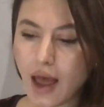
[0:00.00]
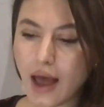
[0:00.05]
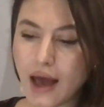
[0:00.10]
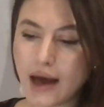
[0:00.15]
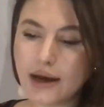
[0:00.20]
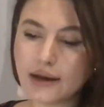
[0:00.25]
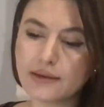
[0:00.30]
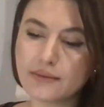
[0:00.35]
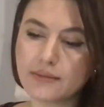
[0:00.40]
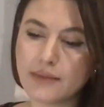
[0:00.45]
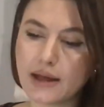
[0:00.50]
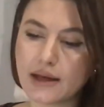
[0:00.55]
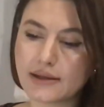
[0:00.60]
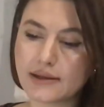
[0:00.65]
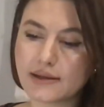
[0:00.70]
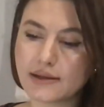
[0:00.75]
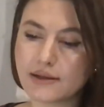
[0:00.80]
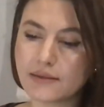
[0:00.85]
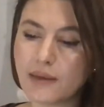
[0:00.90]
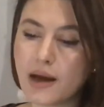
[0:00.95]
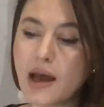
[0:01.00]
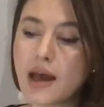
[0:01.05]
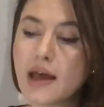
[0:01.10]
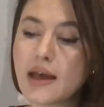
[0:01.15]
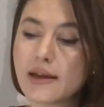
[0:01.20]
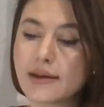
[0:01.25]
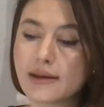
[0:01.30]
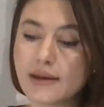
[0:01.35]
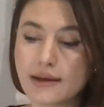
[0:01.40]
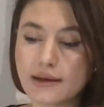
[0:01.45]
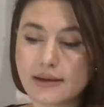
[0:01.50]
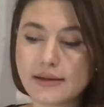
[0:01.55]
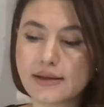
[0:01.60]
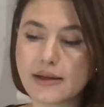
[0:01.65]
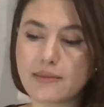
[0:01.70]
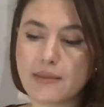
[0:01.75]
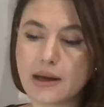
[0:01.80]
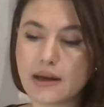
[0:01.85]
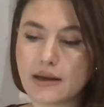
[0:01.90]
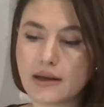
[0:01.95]
Hadımlaştırma yakın
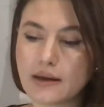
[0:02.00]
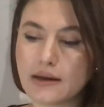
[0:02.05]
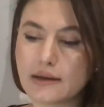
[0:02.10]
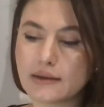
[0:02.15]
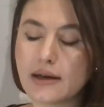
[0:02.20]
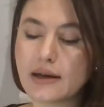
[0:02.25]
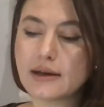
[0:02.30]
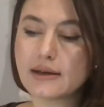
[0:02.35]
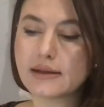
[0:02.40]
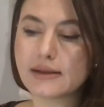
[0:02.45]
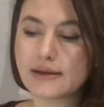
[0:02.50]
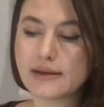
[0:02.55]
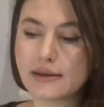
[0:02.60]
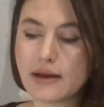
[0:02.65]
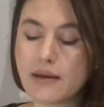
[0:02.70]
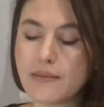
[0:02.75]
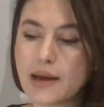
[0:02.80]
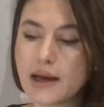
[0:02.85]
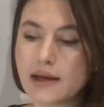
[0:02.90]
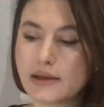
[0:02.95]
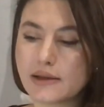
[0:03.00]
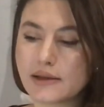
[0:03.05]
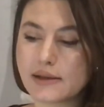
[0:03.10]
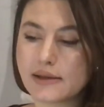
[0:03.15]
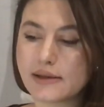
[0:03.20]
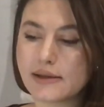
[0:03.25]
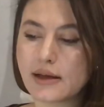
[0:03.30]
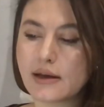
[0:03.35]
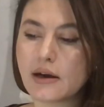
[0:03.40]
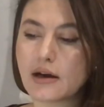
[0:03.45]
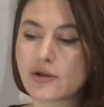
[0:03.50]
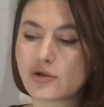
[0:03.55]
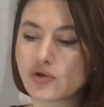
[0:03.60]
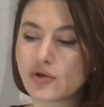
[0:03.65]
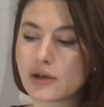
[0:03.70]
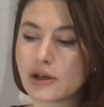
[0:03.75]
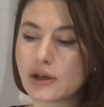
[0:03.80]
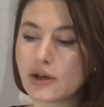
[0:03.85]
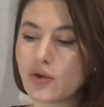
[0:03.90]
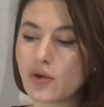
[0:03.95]
zamana kadar istenmeyen cinsel
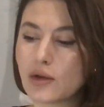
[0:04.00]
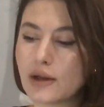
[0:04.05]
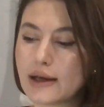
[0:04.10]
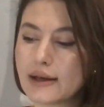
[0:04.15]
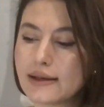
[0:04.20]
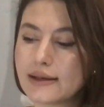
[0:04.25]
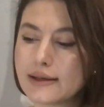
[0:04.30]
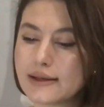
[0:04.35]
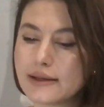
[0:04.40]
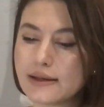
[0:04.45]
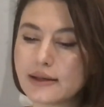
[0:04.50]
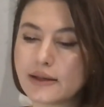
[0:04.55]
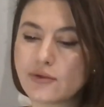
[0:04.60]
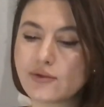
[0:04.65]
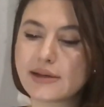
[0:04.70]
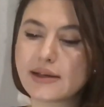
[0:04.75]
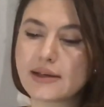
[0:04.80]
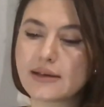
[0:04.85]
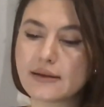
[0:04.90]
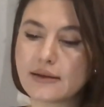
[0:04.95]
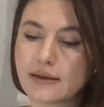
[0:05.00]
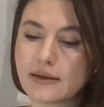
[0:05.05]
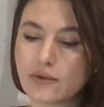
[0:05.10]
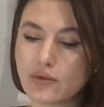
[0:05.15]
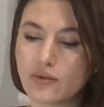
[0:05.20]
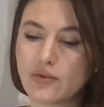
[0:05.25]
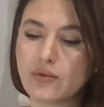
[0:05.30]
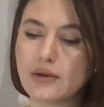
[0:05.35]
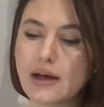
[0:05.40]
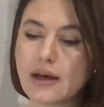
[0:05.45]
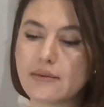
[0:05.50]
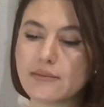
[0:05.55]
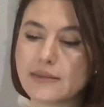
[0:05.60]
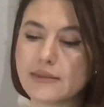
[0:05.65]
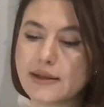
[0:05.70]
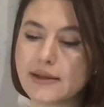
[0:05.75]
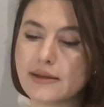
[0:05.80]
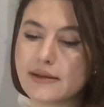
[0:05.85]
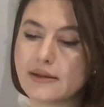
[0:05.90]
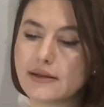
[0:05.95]
arzuları olan kişiler üzerinde de
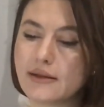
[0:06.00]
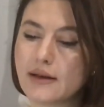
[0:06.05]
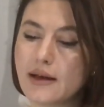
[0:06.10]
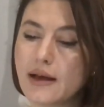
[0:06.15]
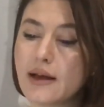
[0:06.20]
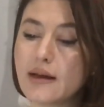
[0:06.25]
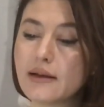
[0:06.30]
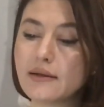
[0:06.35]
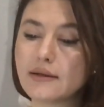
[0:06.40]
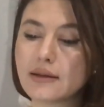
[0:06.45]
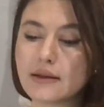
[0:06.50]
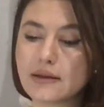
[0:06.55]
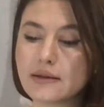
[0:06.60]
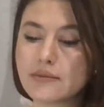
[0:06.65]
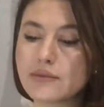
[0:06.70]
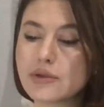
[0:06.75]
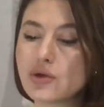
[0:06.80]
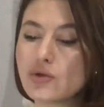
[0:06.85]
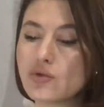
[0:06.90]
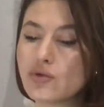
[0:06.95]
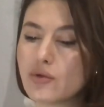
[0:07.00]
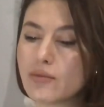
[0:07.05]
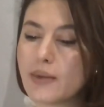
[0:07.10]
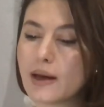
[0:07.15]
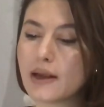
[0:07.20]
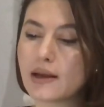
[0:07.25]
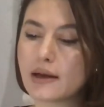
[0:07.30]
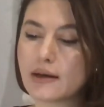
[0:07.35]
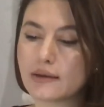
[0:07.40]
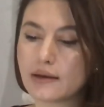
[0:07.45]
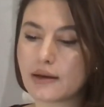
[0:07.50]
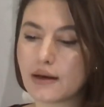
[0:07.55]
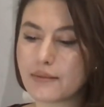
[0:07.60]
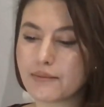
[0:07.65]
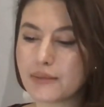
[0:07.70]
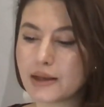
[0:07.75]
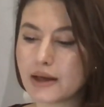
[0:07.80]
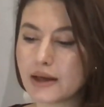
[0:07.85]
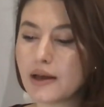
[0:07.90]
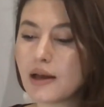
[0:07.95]
uygulanmıştır. Tanınmış
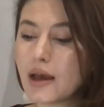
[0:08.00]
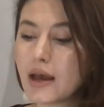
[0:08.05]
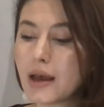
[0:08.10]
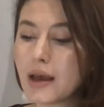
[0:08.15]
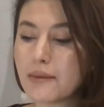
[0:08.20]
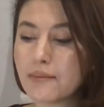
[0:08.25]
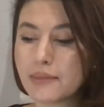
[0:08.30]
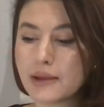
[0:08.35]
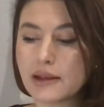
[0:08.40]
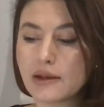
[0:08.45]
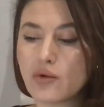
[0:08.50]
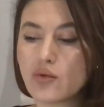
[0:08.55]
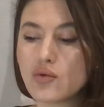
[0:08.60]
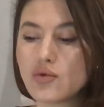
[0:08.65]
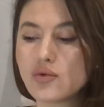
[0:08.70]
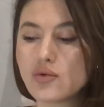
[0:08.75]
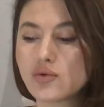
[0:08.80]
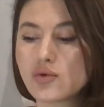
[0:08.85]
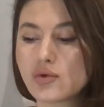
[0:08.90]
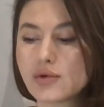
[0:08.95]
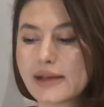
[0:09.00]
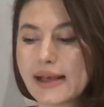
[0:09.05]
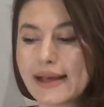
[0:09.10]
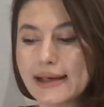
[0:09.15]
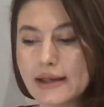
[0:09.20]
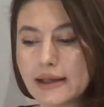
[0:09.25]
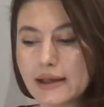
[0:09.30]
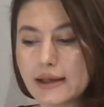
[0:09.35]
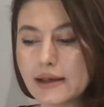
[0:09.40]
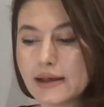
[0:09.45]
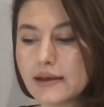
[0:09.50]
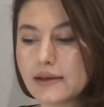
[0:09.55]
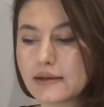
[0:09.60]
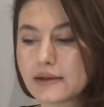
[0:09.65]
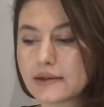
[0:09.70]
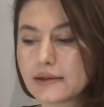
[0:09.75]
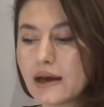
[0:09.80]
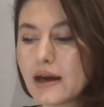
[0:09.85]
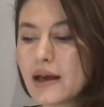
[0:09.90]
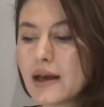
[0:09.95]
kurbanlardan biri 1952
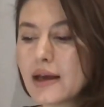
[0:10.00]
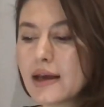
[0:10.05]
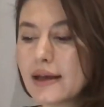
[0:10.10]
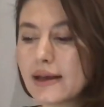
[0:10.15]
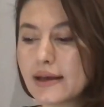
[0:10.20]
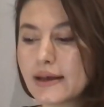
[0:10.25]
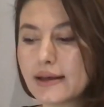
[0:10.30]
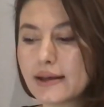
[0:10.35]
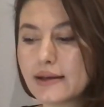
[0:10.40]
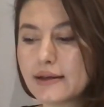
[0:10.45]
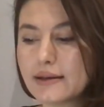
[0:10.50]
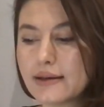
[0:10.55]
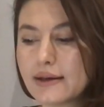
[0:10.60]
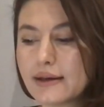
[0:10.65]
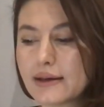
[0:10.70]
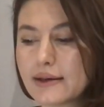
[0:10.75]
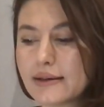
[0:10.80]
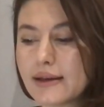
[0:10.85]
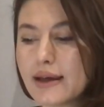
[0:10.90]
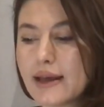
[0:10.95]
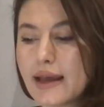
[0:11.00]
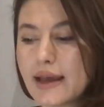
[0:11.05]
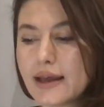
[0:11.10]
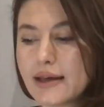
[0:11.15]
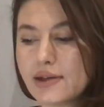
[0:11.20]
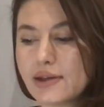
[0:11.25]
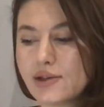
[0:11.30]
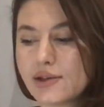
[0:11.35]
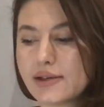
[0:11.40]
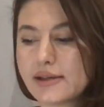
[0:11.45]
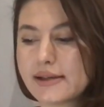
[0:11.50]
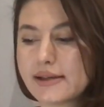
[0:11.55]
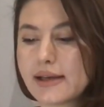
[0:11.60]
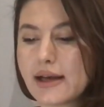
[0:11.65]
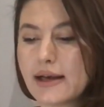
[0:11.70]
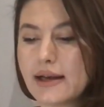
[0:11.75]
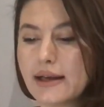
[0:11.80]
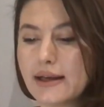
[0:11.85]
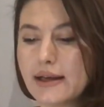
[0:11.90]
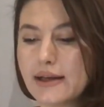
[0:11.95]
yılında İngiltere'de
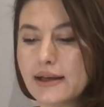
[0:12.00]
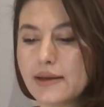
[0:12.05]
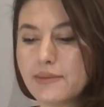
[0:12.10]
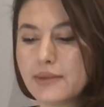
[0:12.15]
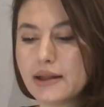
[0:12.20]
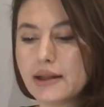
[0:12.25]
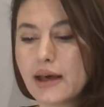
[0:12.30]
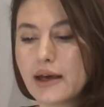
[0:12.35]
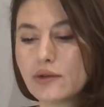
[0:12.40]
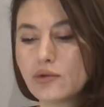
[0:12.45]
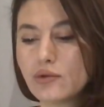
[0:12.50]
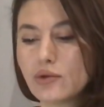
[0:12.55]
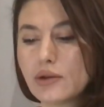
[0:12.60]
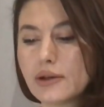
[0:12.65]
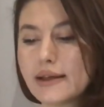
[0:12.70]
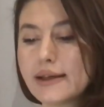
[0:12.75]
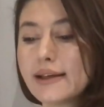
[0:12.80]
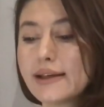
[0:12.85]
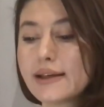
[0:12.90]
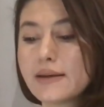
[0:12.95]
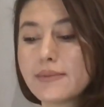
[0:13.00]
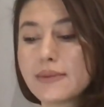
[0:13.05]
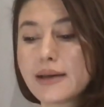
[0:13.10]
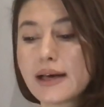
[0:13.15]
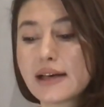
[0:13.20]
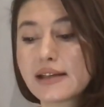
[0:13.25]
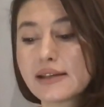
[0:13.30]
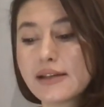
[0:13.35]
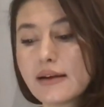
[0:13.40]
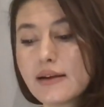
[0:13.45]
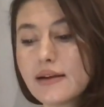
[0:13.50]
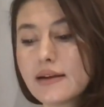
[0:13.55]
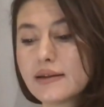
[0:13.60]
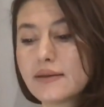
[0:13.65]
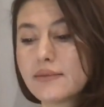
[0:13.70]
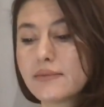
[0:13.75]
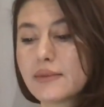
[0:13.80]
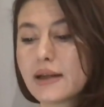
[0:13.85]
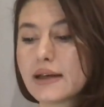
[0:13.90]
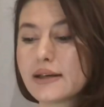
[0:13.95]
eşcinsel eğiliminden dolayı kimyasal
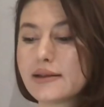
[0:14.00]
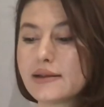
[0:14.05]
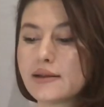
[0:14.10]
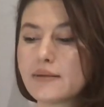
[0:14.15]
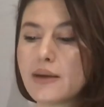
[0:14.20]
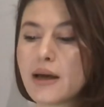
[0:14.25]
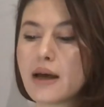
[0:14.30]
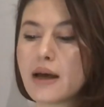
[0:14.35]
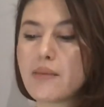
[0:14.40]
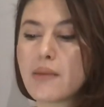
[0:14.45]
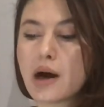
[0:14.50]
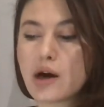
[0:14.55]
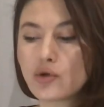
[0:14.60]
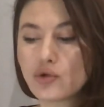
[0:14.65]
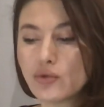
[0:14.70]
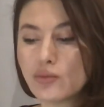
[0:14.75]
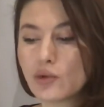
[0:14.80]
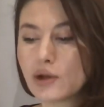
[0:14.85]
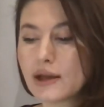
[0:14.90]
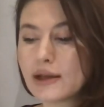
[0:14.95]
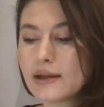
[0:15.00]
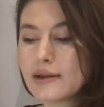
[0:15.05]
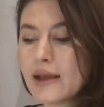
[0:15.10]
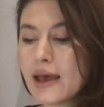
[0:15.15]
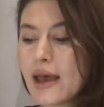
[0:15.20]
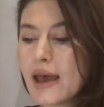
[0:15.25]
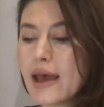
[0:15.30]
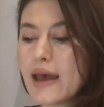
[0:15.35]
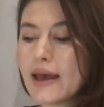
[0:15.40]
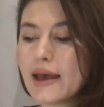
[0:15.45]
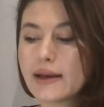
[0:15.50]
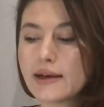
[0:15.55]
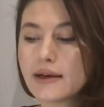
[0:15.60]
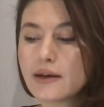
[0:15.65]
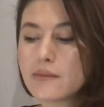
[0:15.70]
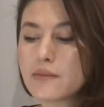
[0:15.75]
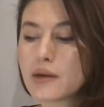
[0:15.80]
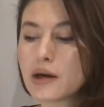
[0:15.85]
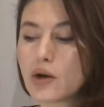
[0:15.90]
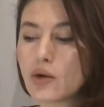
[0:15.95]
hadımlaştırmaya mahkum olan
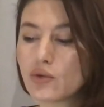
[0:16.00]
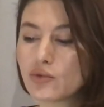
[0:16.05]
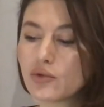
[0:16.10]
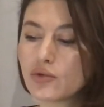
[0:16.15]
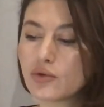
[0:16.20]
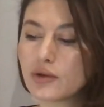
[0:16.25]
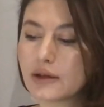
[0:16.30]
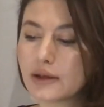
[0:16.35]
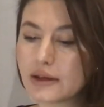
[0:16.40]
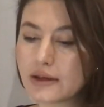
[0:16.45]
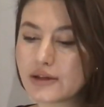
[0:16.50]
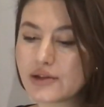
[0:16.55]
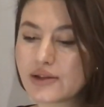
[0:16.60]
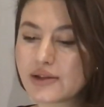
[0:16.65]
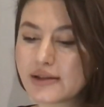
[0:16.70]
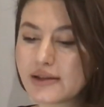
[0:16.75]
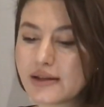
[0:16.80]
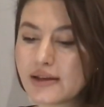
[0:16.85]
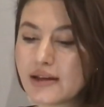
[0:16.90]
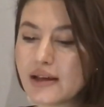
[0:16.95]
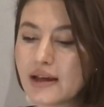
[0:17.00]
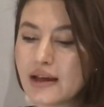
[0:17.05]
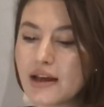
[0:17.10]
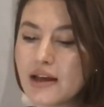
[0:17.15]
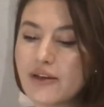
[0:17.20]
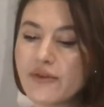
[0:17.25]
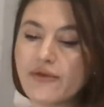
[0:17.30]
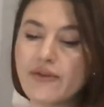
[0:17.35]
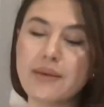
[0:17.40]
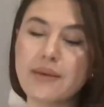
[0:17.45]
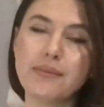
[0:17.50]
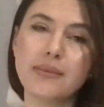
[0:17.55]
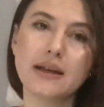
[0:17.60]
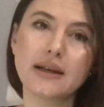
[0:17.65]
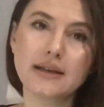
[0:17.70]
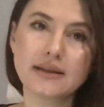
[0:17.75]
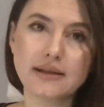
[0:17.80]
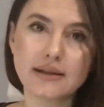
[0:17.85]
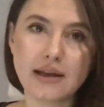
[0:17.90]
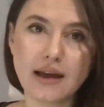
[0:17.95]
Enigma kodunun kırıcısı ve
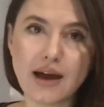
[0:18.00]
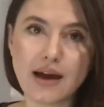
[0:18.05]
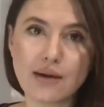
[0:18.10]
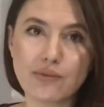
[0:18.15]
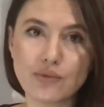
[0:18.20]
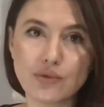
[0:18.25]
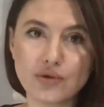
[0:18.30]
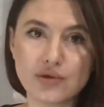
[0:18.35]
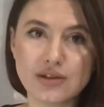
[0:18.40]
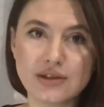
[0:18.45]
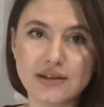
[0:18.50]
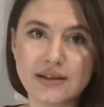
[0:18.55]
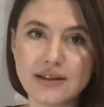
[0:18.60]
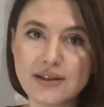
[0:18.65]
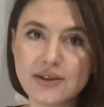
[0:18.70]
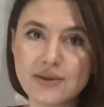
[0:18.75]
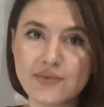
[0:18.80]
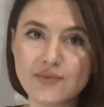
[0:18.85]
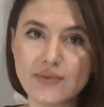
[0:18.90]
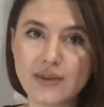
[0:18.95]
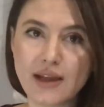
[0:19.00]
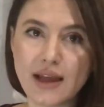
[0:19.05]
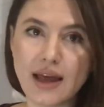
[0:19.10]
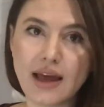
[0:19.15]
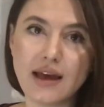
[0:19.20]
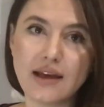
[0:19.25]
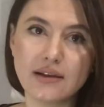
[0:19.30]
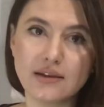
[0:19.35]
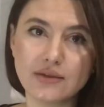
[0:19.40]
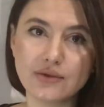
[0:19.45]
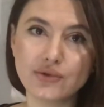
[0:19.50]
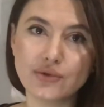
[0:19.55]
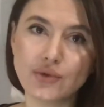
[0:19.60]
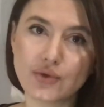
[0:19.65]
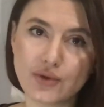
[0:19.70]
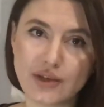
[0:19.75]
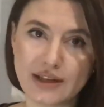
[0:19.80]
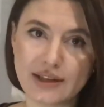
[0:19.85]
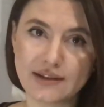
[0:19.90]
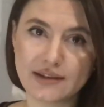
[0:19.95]
bilgisayar mucidi Alan
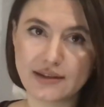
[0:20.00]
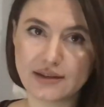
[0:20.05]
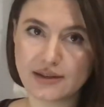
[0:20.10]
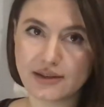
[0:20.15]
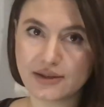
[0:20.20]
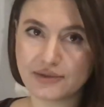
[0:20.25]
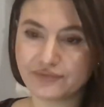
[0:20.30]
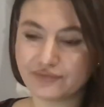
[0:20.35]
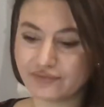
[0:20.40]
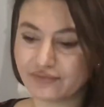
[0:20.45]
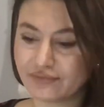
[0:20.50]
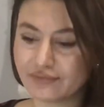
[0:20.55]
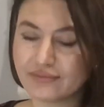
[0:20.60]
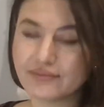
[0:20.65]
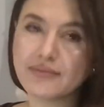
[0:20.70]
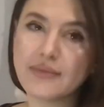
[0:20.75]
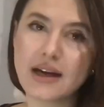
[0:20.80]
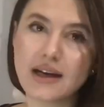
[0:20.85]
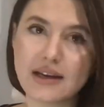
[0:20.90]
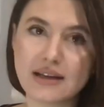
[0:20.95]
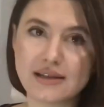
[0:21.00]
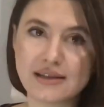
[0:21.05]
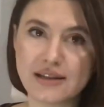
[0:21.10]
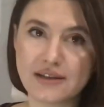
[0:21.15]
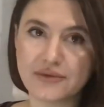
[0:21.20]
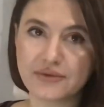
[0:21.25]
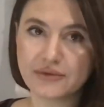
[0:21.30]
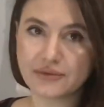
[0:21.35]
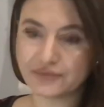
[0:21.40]
Turing'tir. Maalesef.